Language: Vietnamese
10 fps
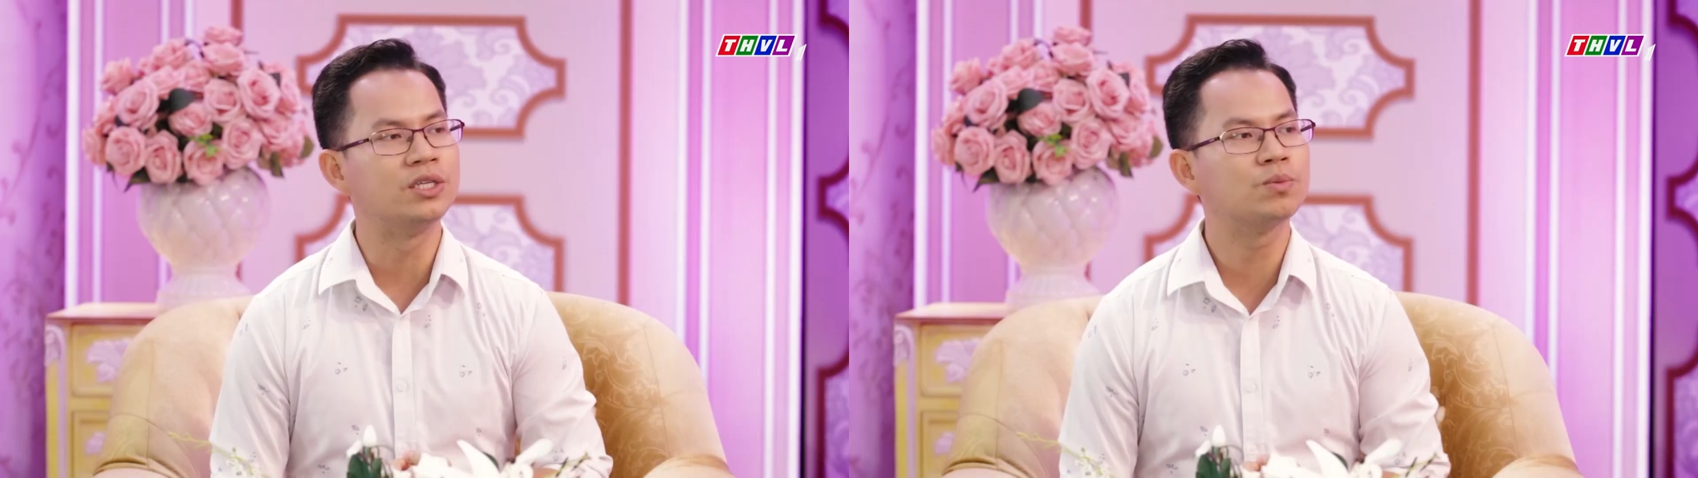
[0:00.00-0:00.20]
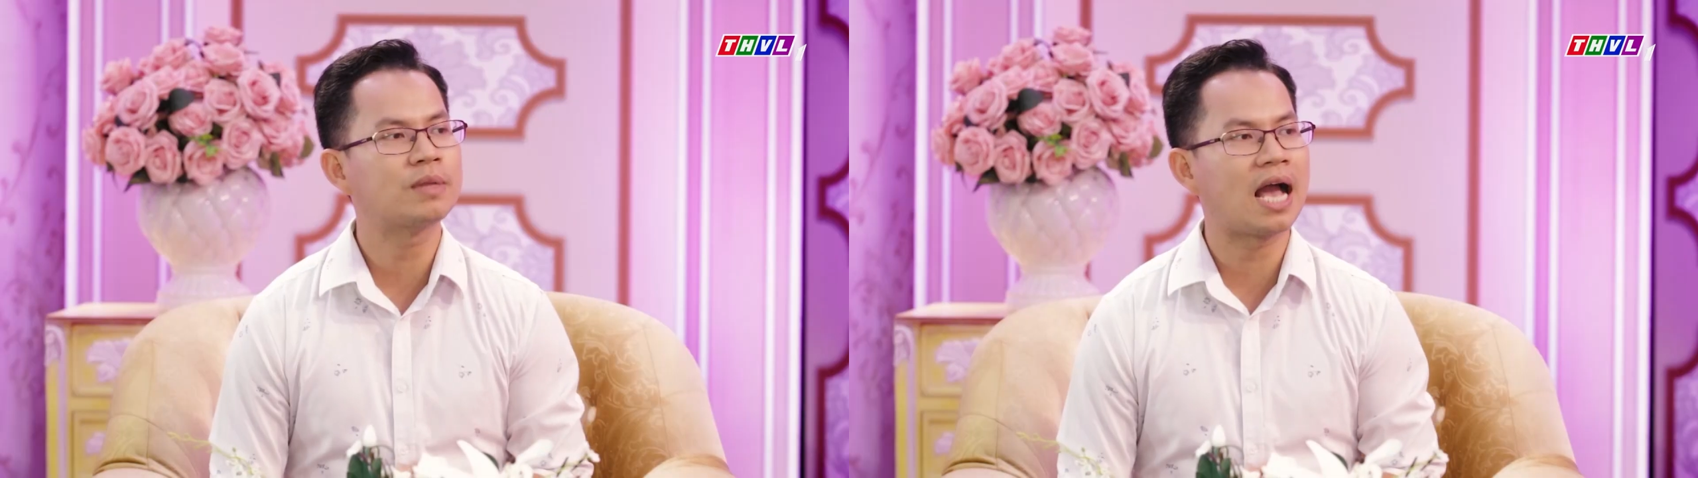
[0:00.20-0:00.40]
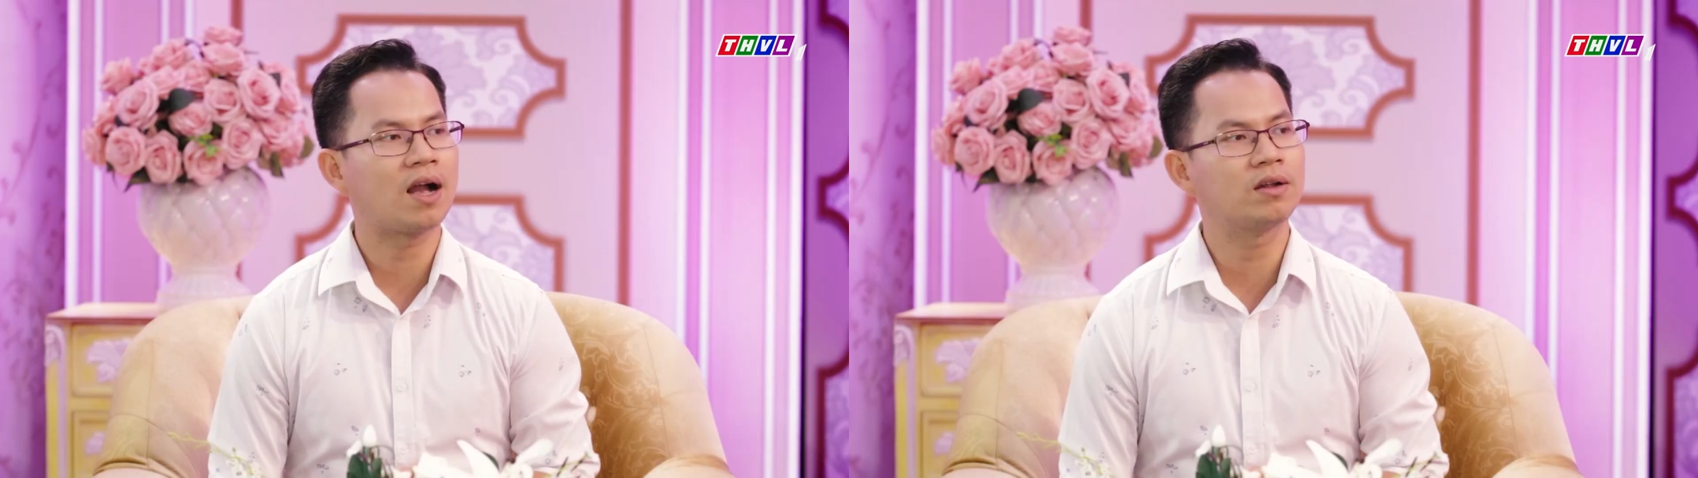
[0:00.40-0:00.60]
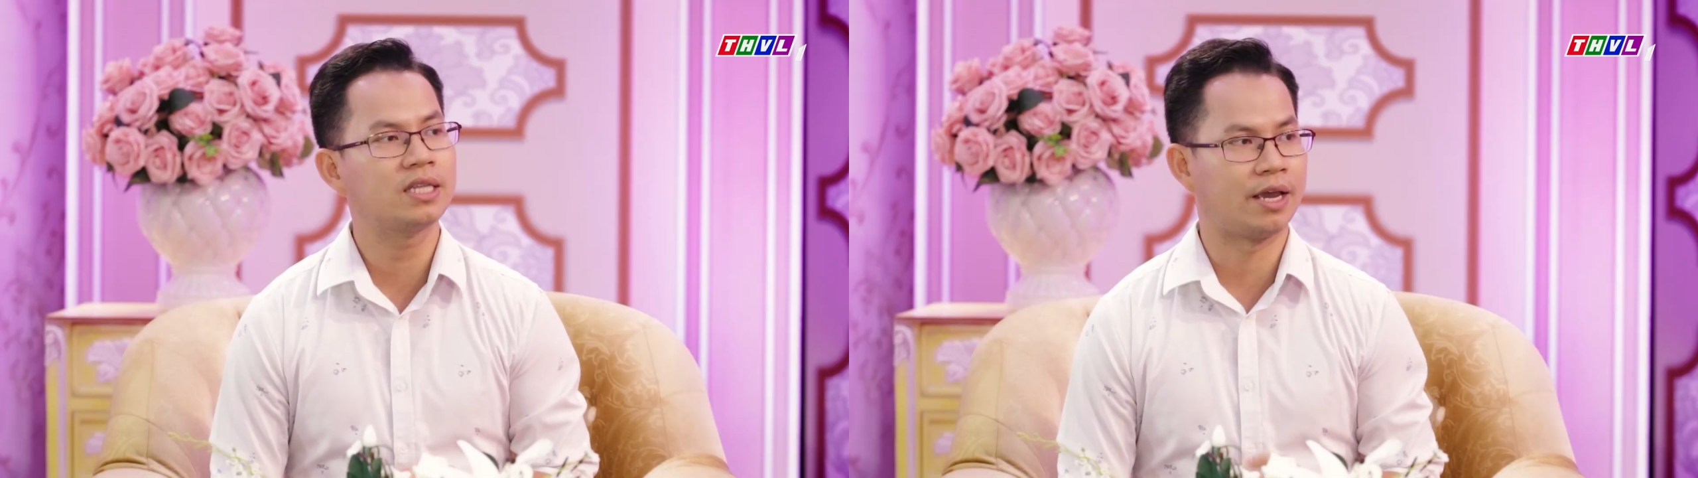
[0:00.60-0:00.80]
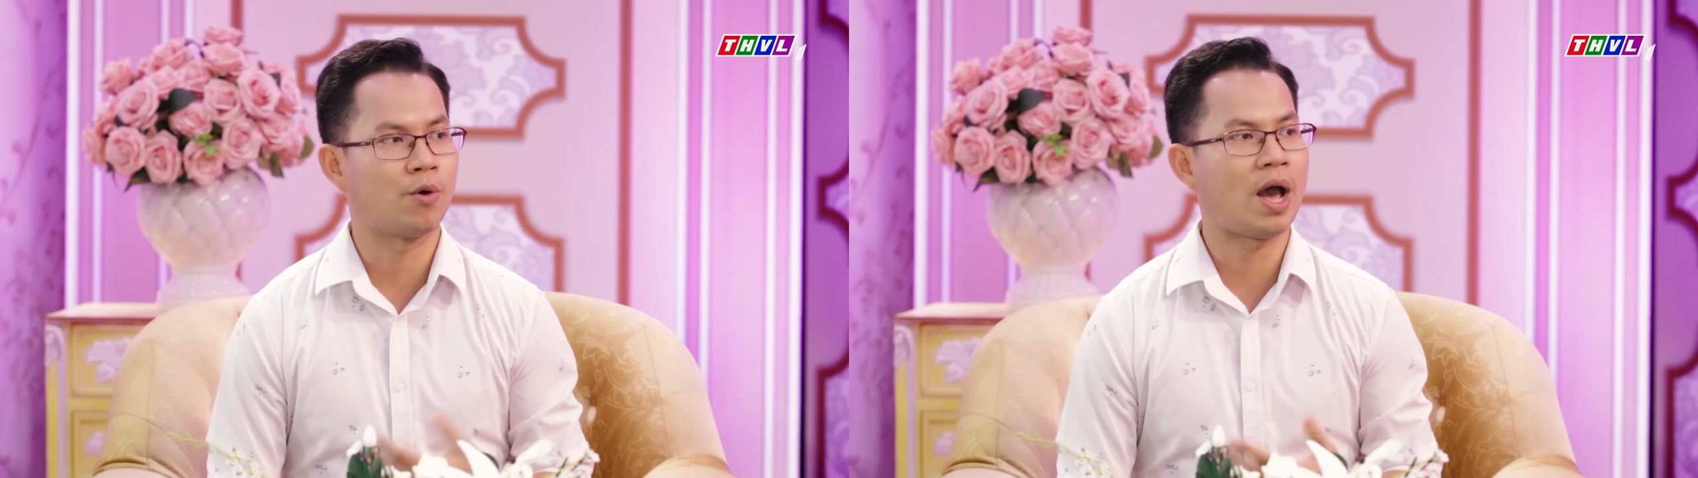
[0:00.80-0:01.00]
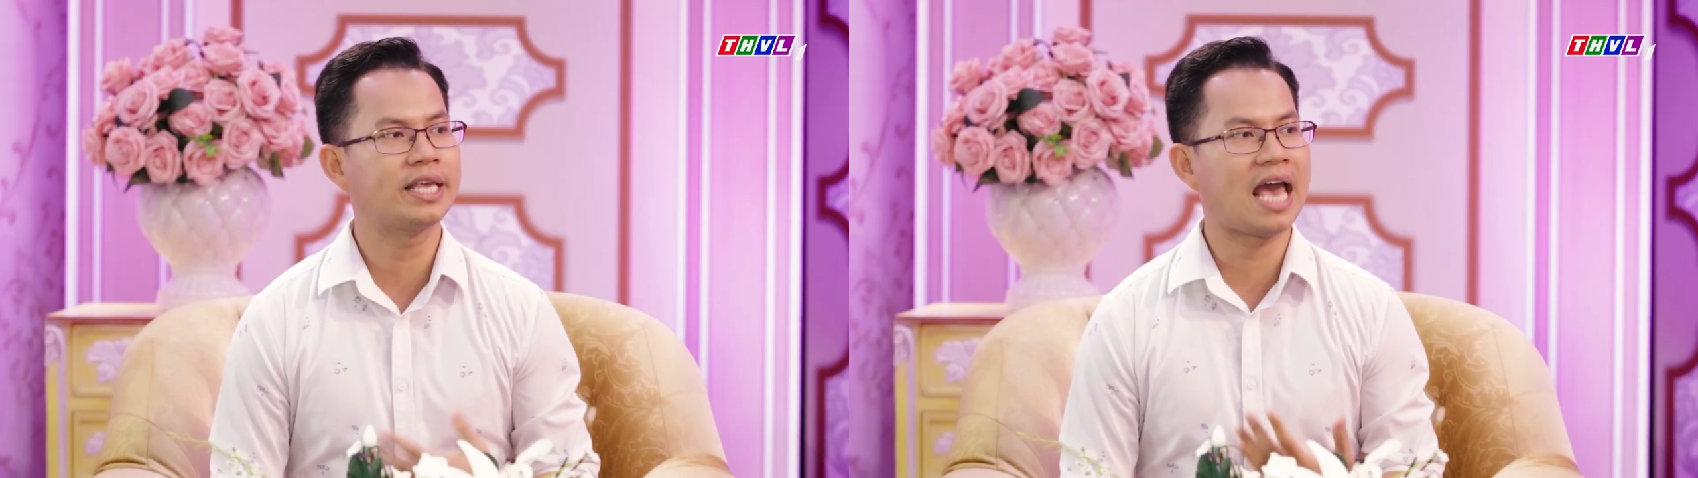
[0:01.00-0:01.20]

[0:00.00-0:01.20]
để chúng ta có thể hóa